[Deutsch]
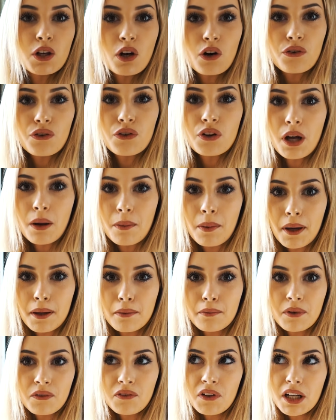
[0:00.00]
Ich hoffe, er
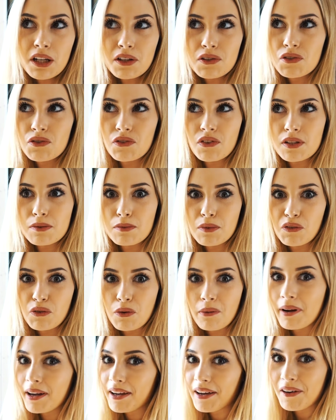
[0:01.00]
bringt mir wenigstens was mit
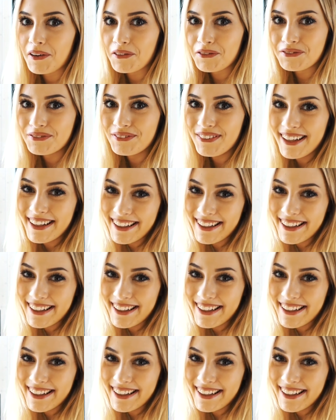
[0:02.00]
vom Einkaufen.